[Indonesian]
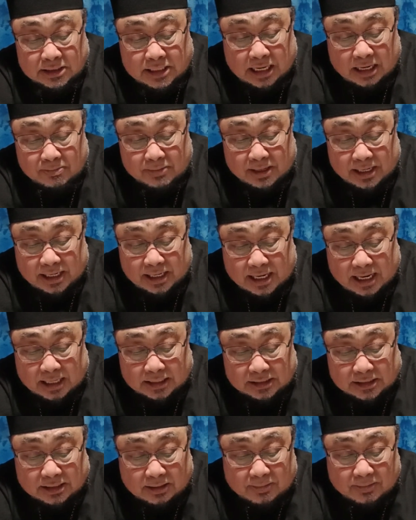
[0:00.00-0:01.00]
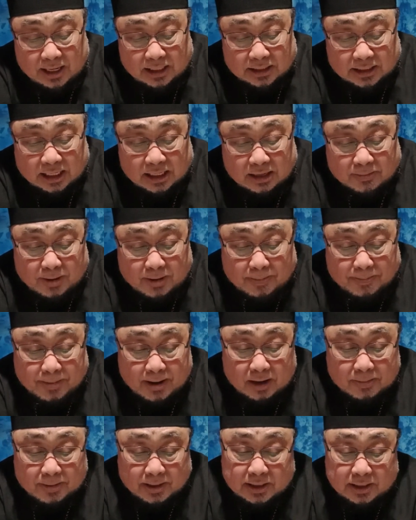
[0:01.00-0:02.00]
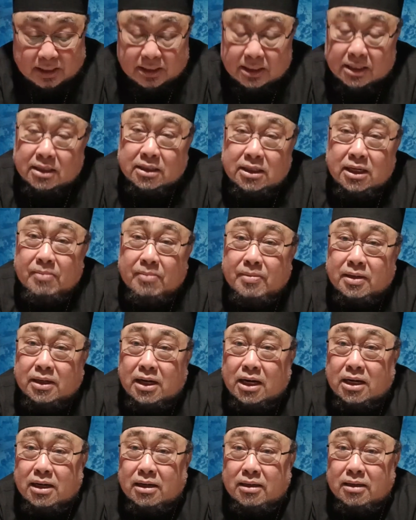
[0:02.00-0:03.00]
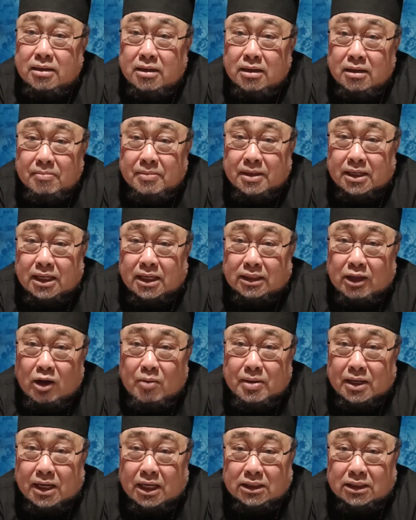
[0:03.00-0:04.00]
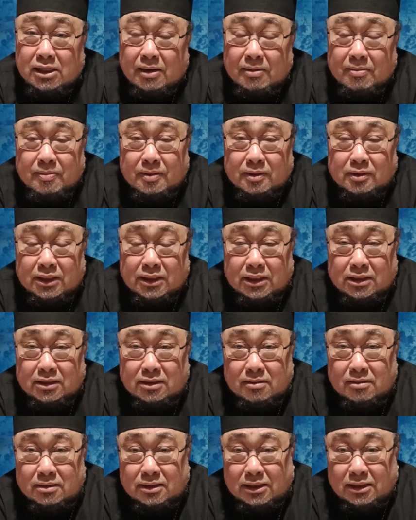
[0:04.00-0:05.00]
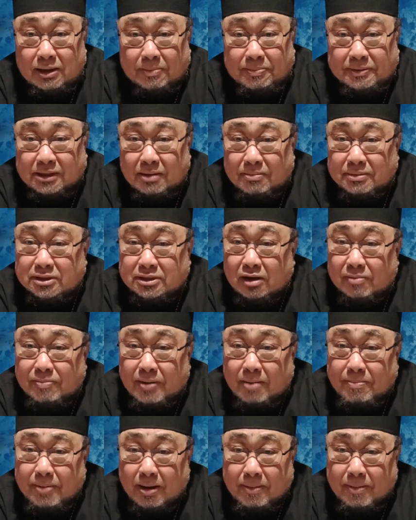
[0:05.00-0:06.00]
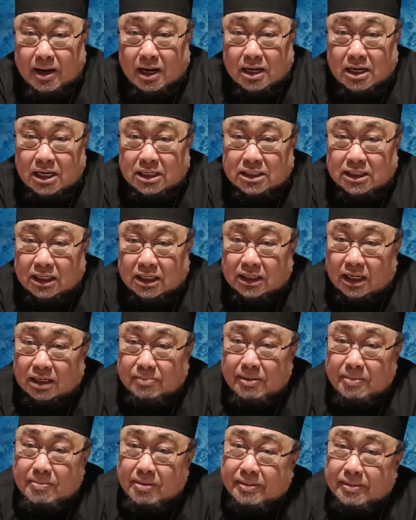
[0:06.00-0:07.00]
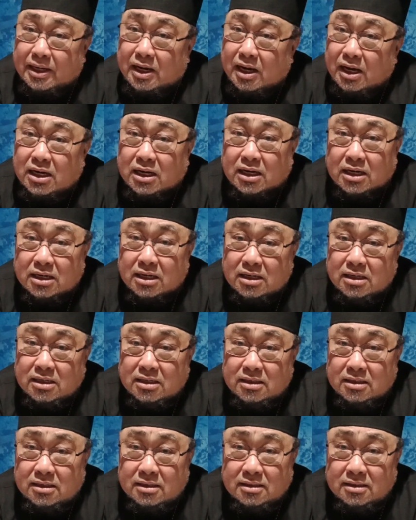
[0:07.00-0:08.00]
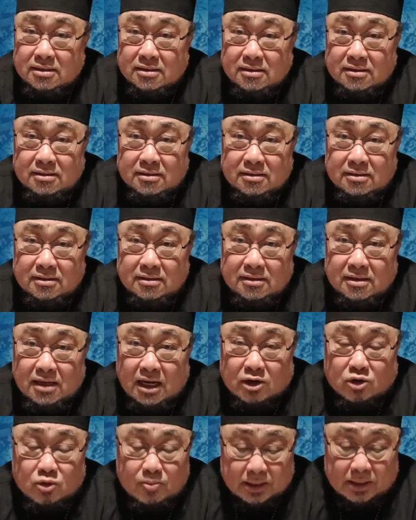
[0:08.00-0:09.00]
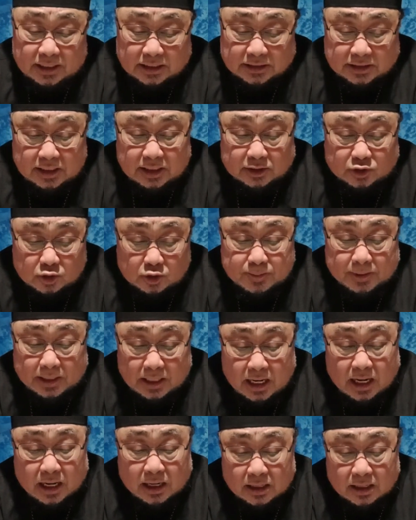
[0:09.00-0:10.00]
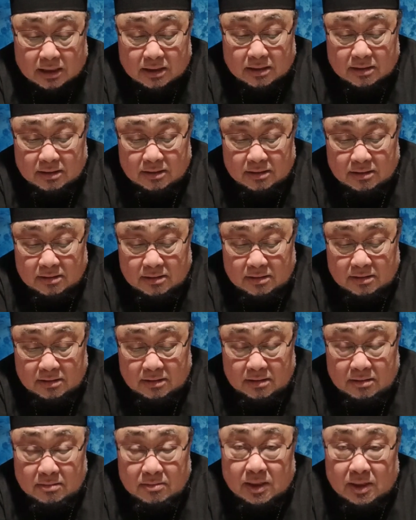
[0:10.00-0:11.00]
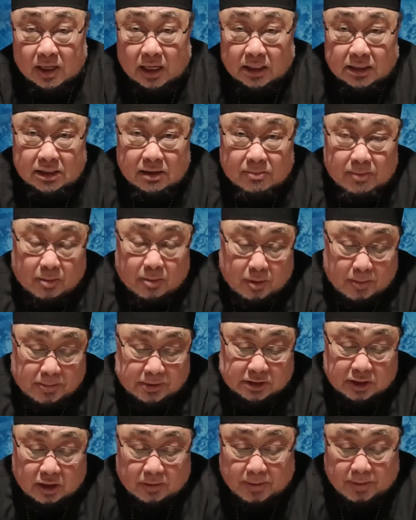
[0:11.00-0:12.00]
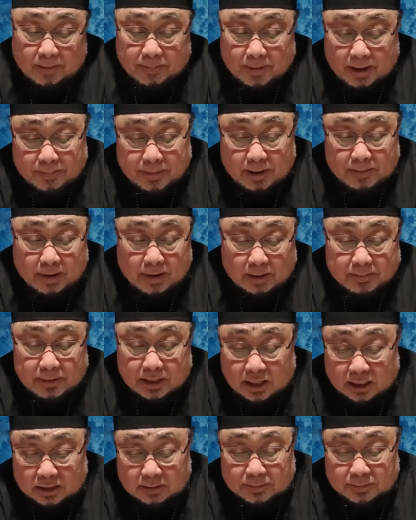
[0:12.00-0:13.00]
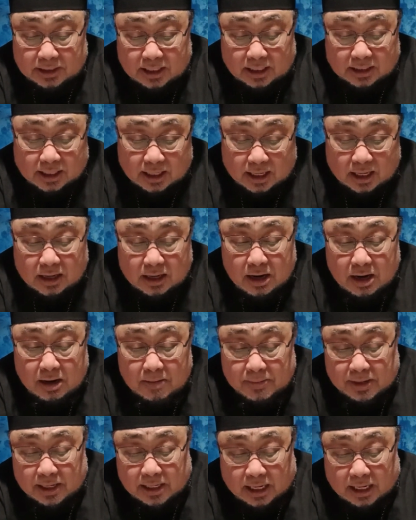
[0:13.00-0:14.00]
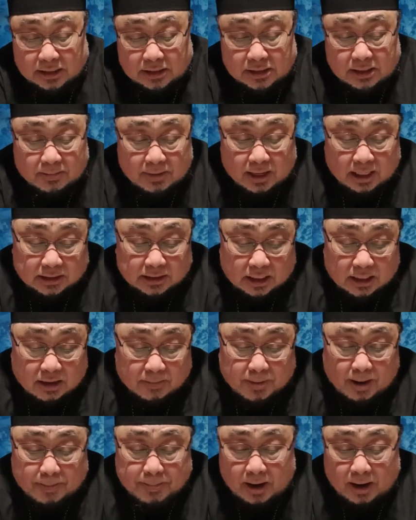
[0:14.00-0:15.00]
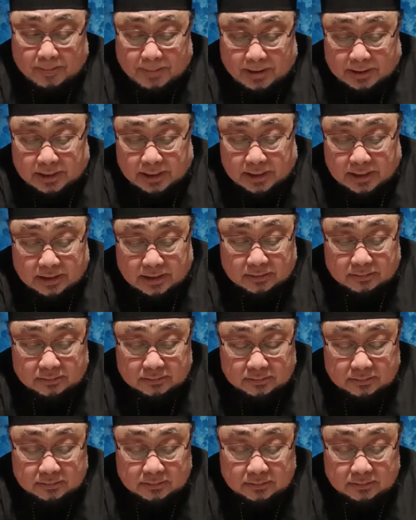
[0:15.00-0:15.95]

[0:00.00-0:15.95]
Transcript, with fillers: Dan mereka tidak mengatakan apa-apa kepadanya. Ya, mereka karena mereka tahu mereka tidak tidak bisa menjawab apa-apa karena yang dikatakan memang benar. Argumentasi Yesus benar. Mereka tidak mampu menjawab apa-apa, maka mereka dikatakan mereka tidak mengatakan apa-apa kepadanya.